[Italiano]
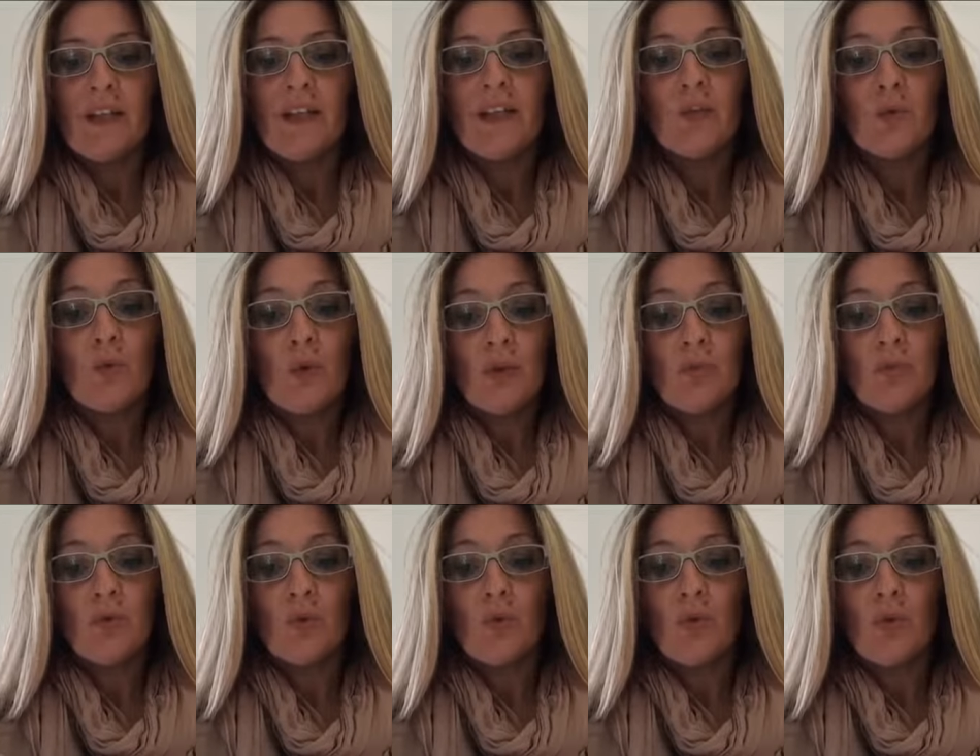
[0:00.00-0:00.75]
in
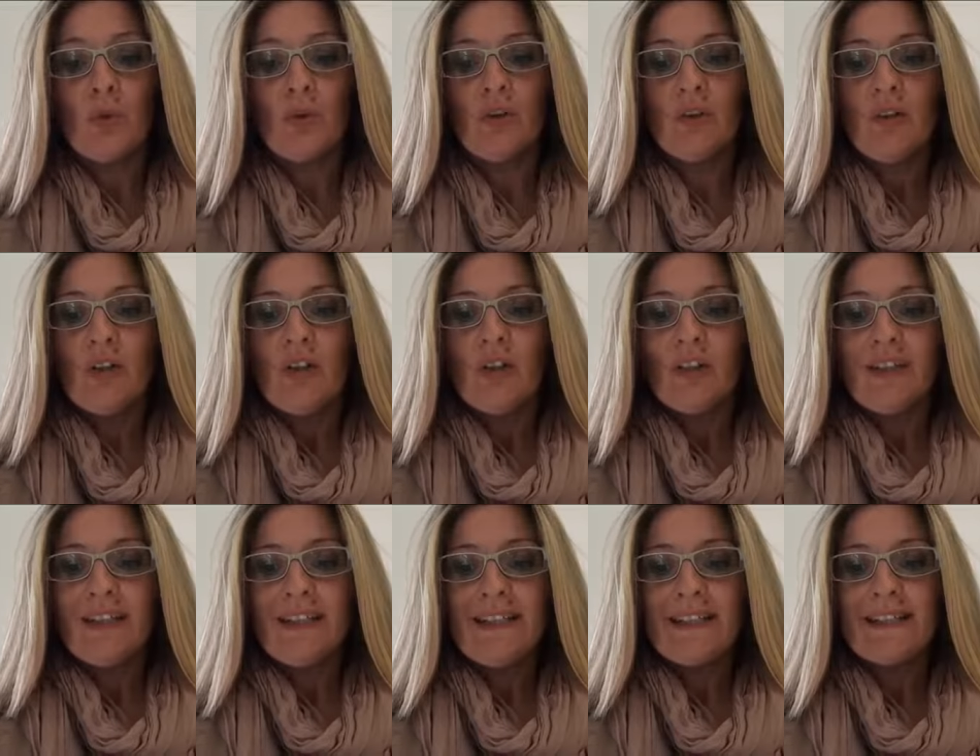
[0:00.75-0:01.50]
quel
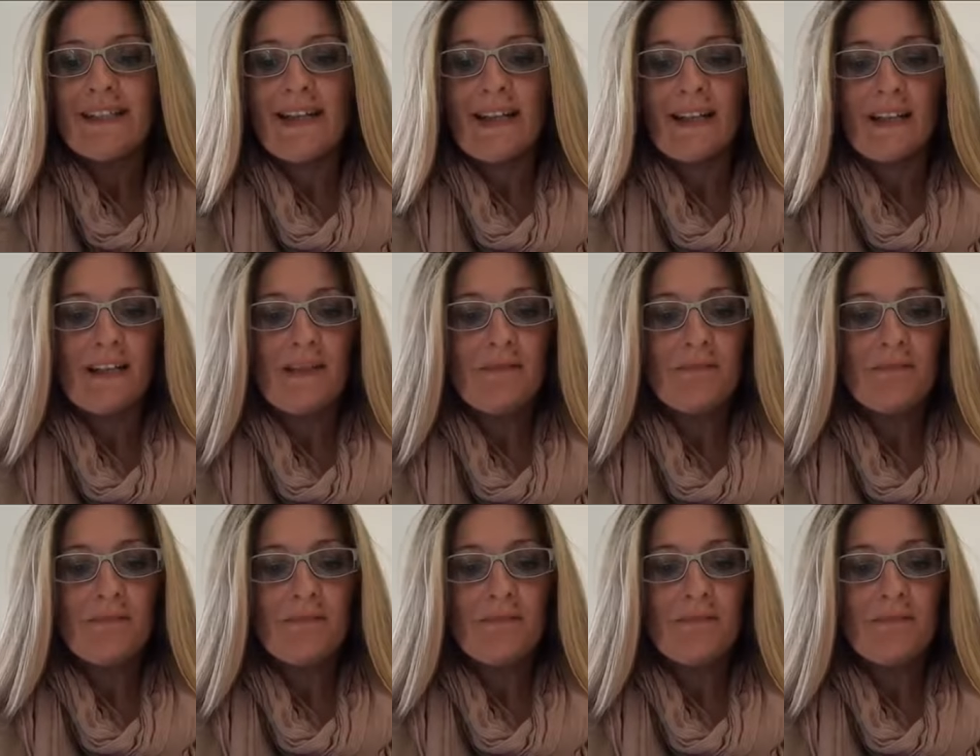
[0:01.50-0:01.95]
buio Lisa